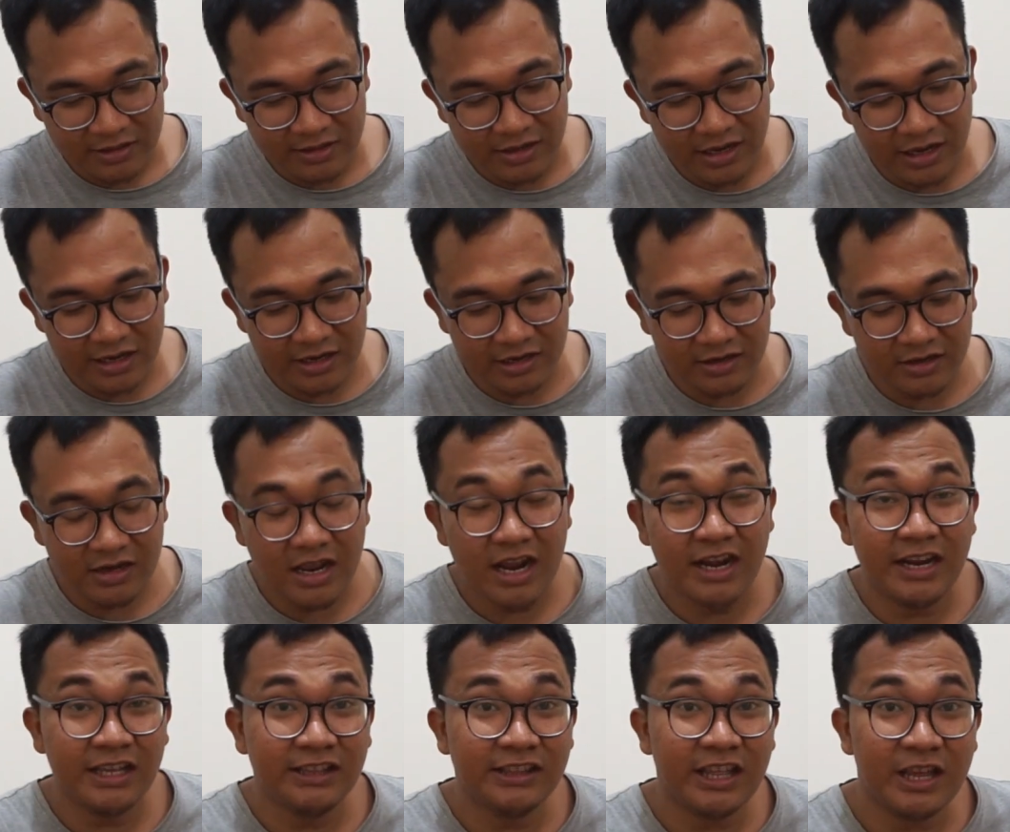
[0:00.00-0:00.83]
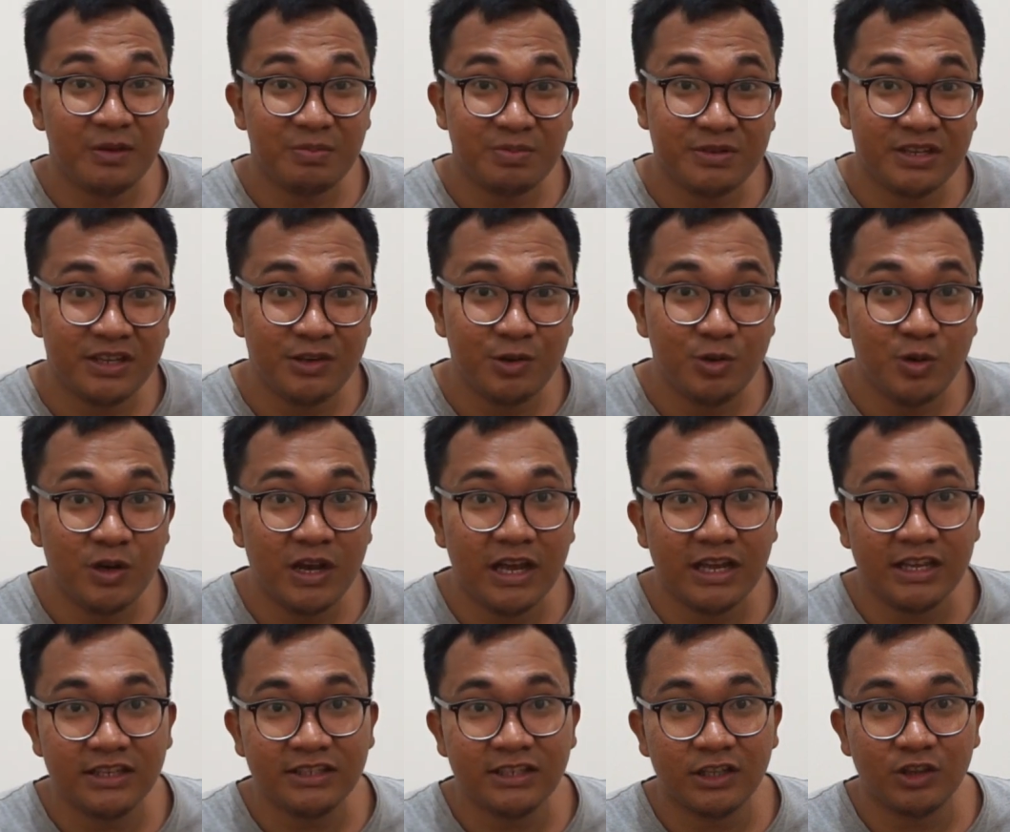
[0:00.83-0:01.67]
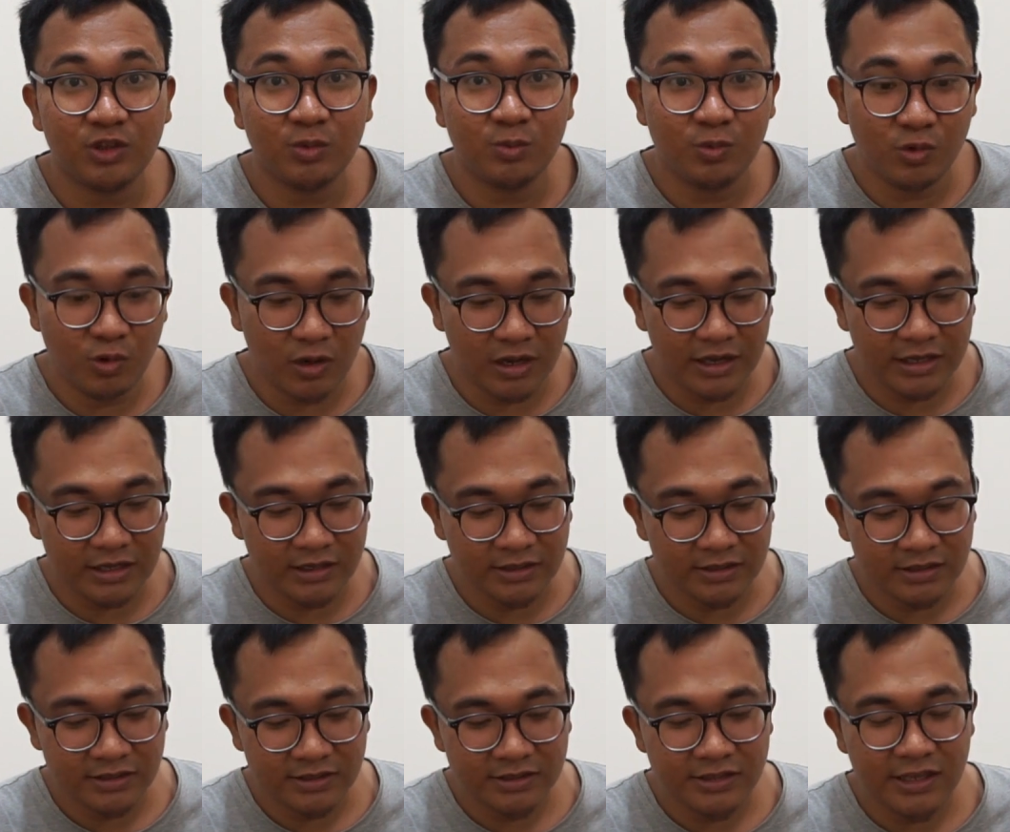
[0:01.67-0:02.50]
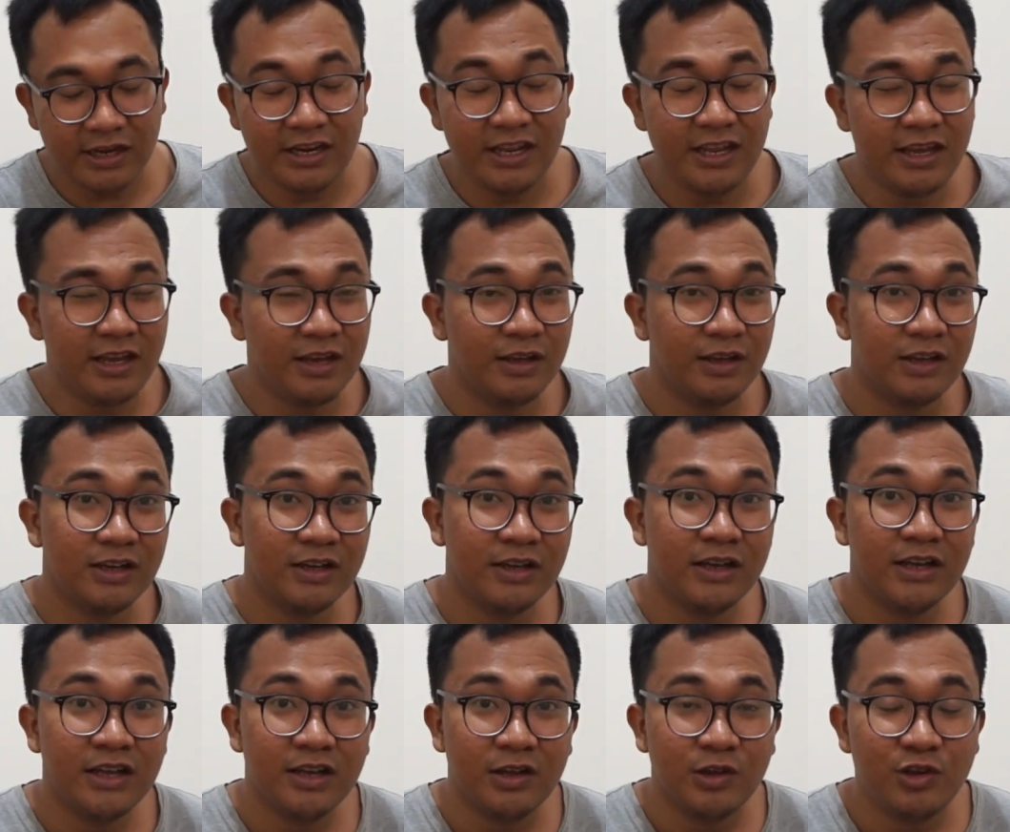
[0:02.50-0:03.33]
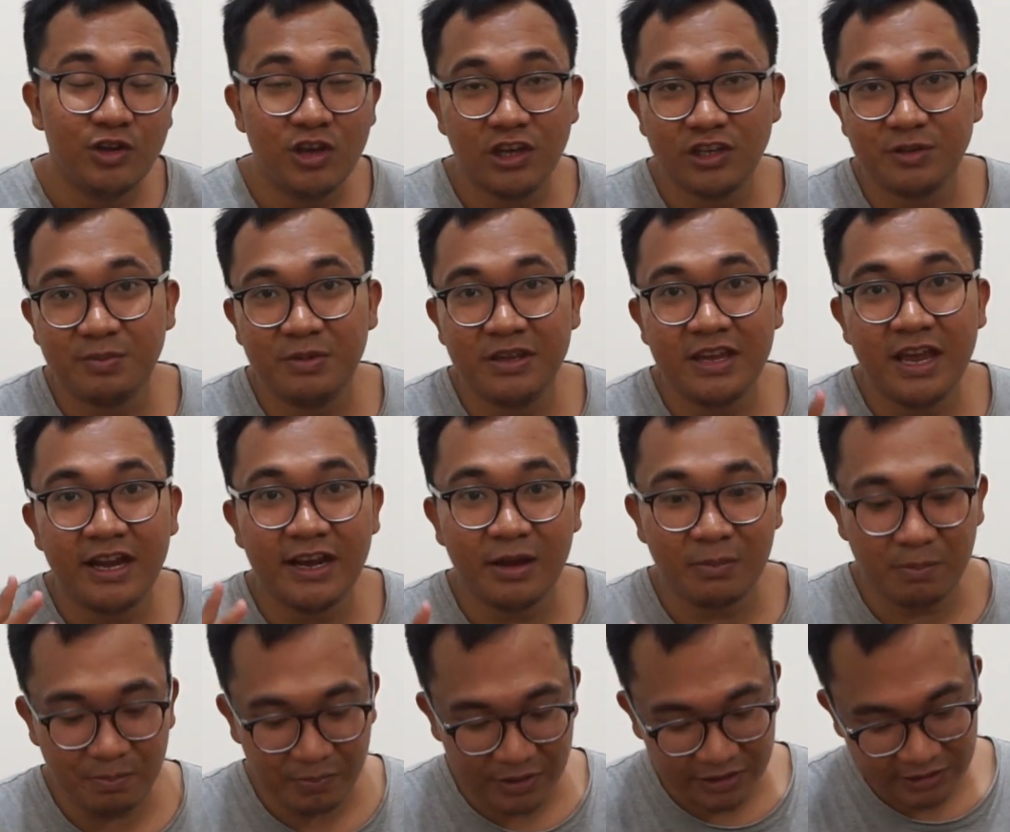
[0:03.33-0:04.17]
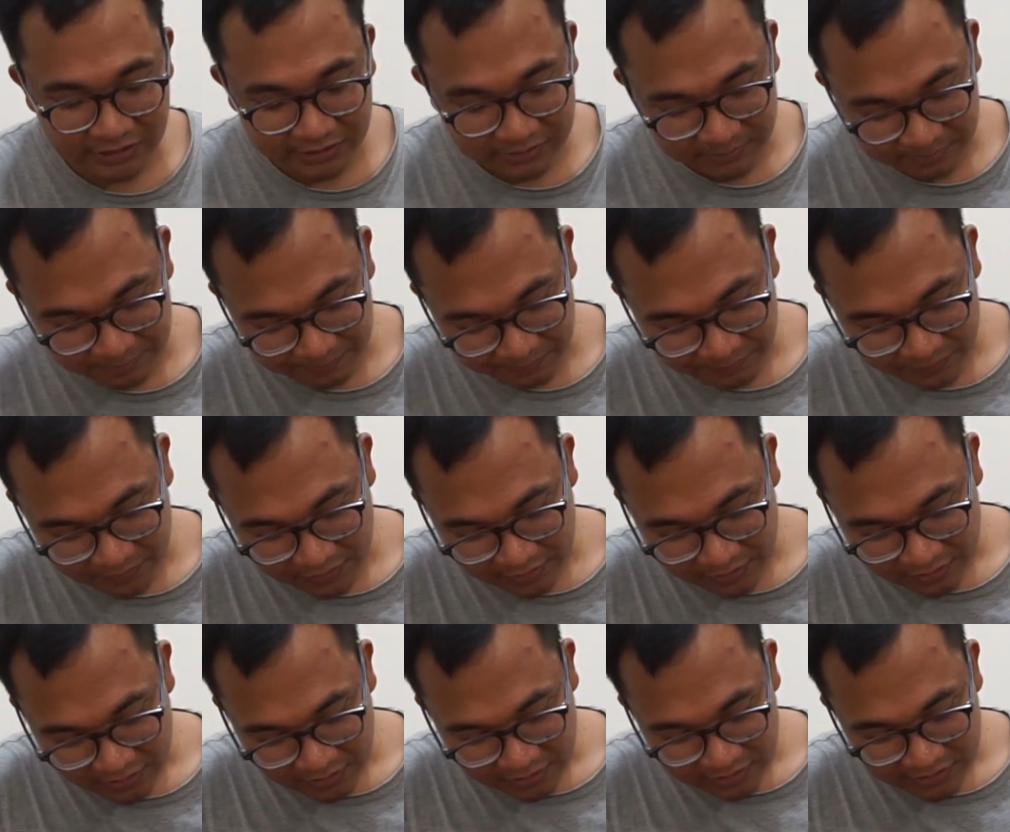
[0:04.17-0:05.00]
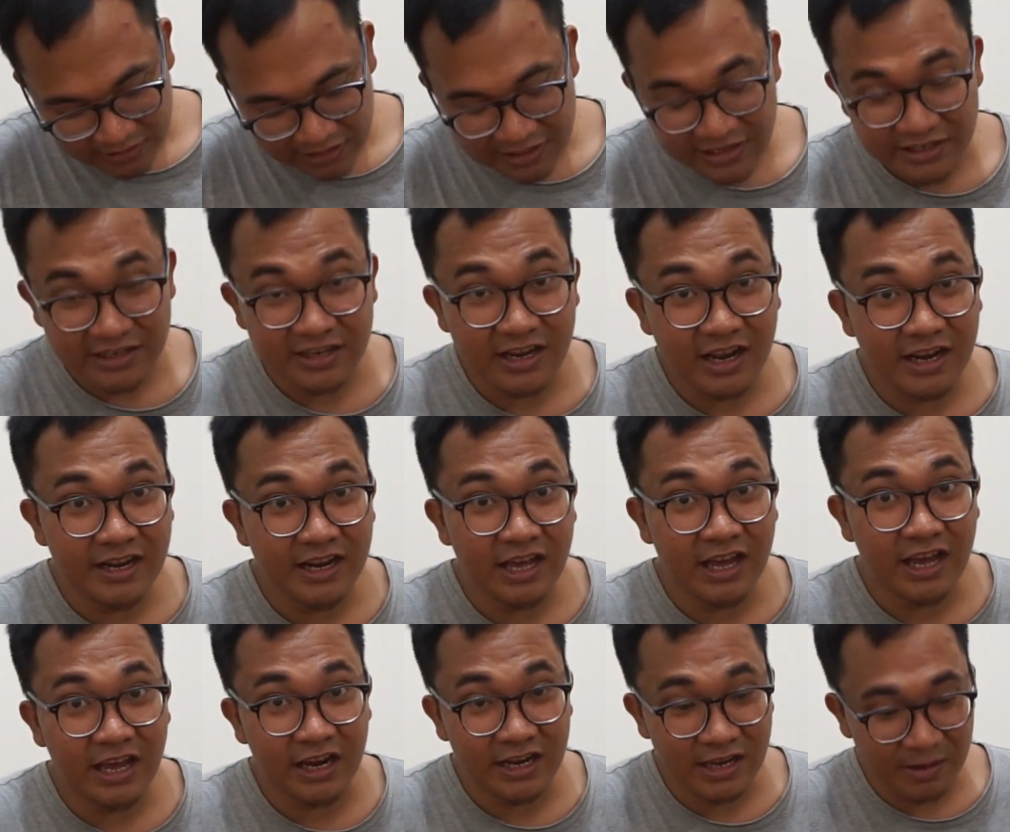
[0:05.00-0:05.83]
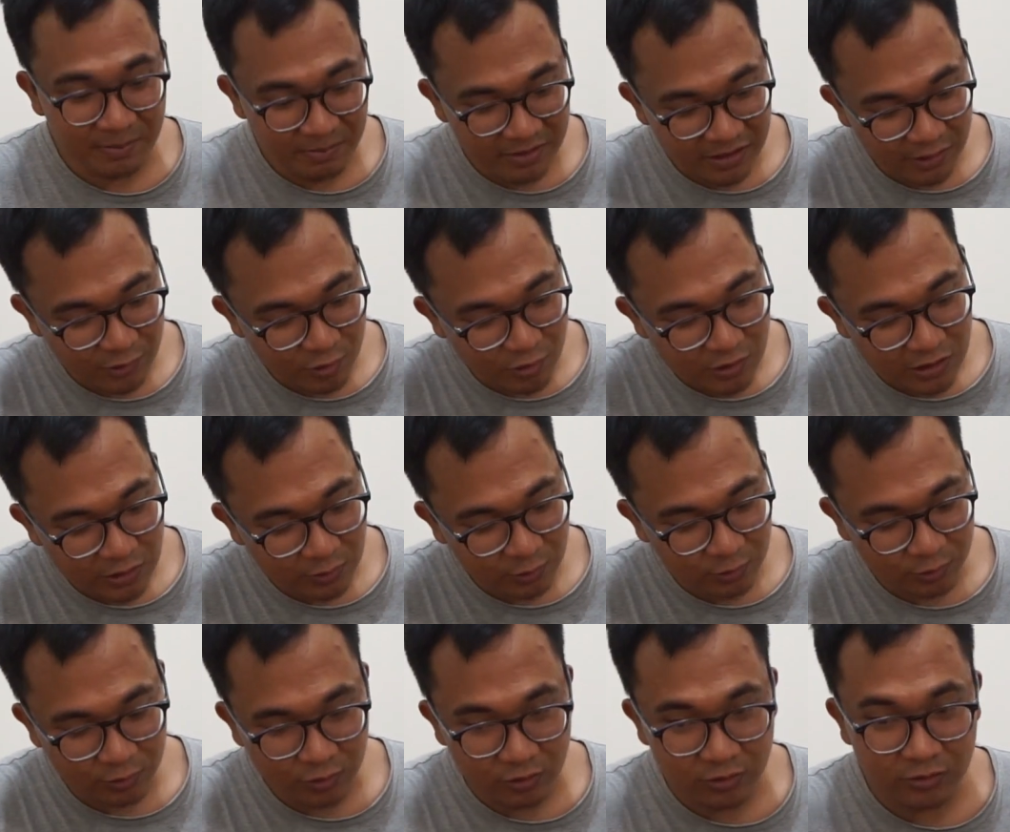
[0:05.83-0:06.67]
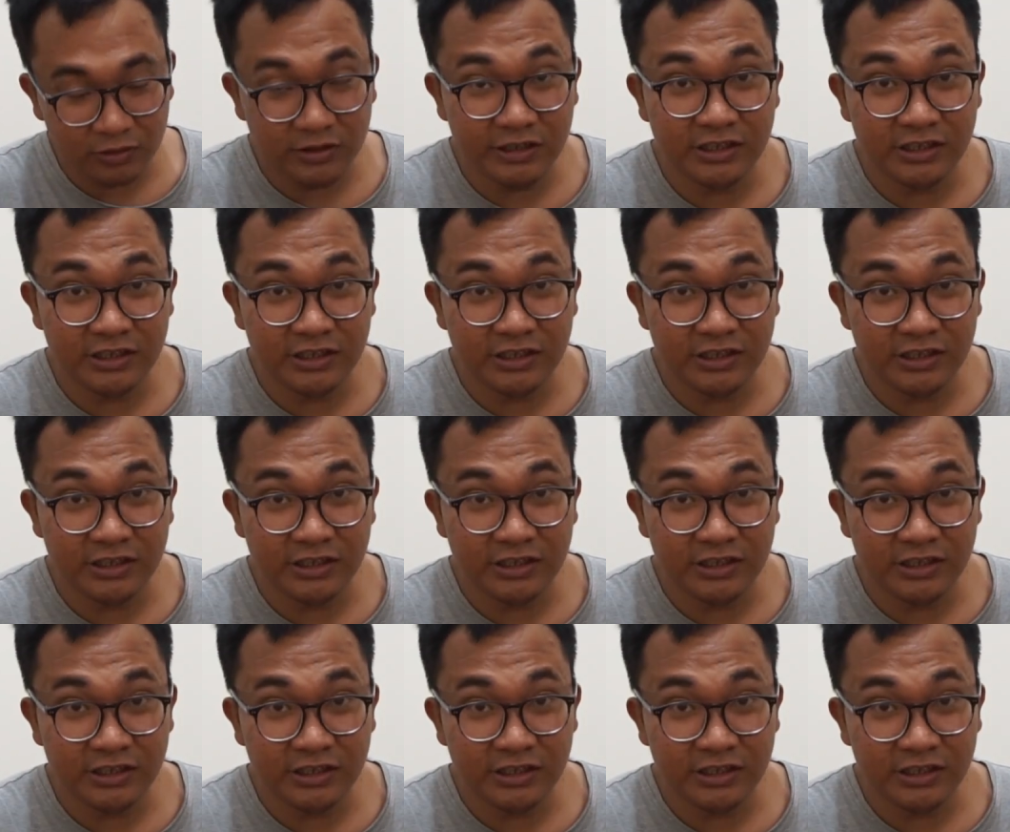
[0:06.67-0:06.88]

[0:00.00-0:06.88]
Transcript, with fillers: Dan ada Type C juga satu buah. Jadi USB-nya ada 4. Dan di sini ada HDMI juga untuk